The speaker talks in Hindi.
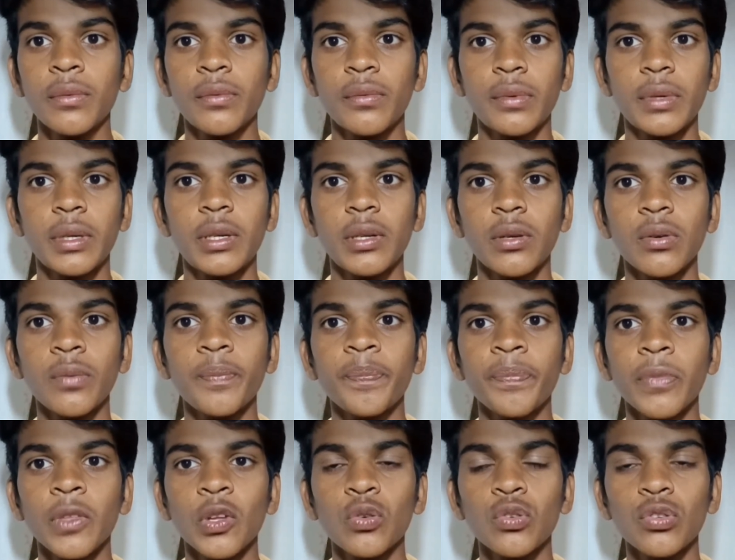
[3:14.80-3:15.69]
वीडियो
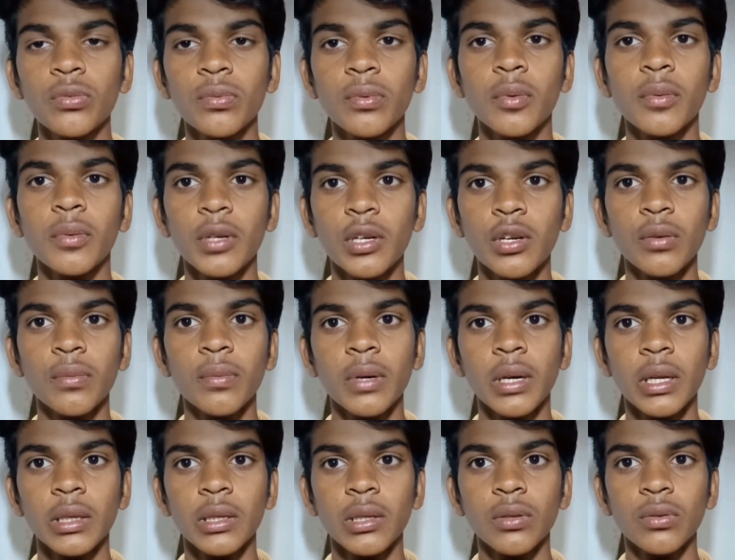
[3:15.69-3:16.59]
कुछ भी वीडियो
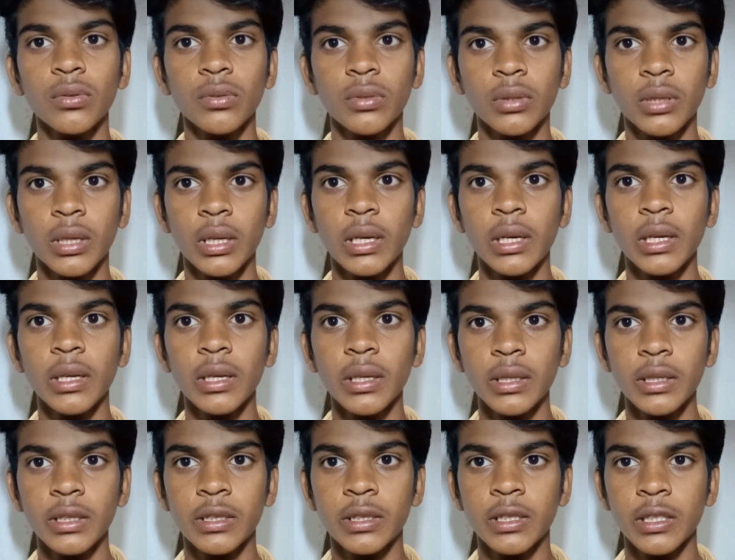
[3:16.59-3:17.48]
बनाते हो उसके
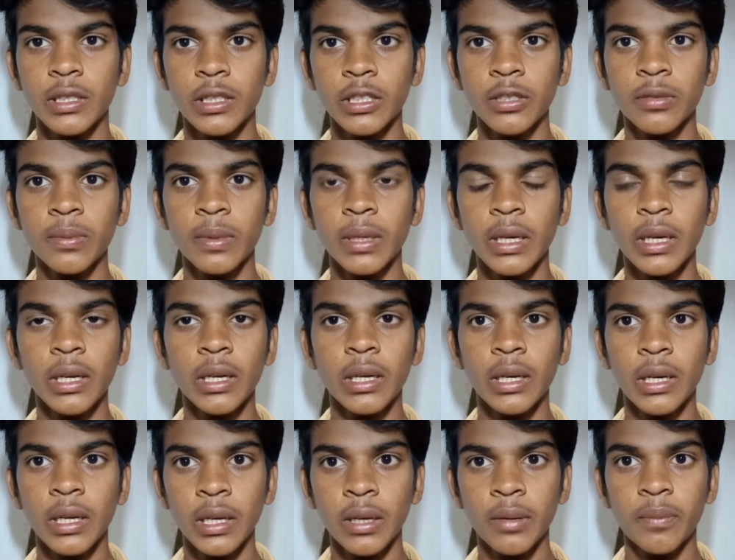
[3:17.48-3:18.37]
लिए स्टेटस
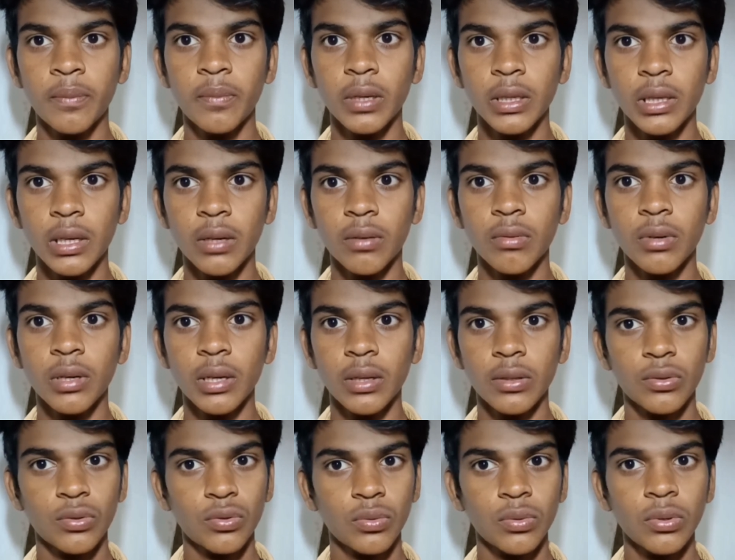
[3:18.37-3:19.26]
बनाकर एक बताऊंगा
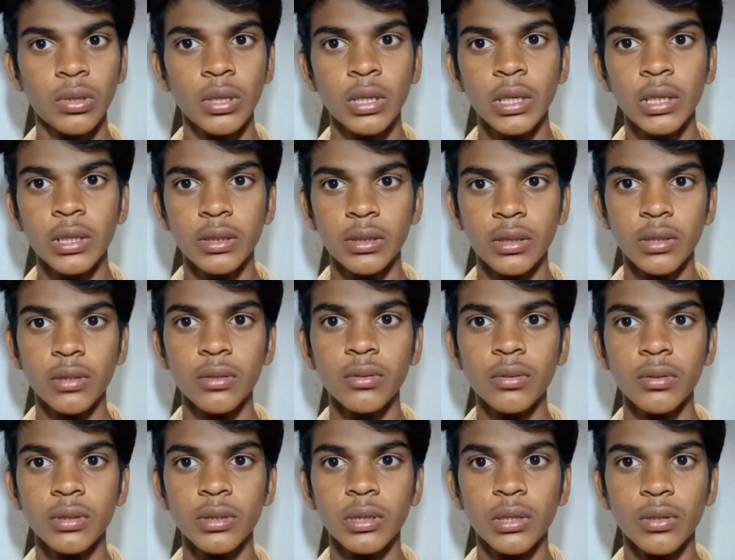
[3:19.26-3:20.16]
तो ज़रूर
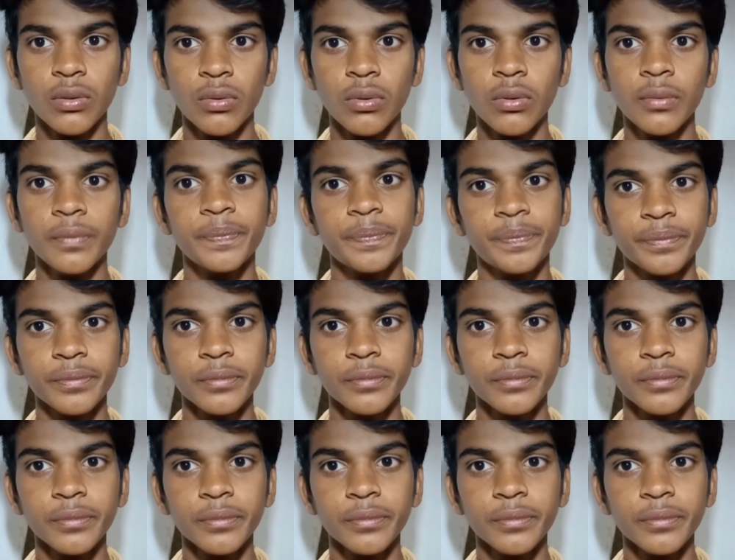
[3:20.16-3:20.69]
से ज़रूर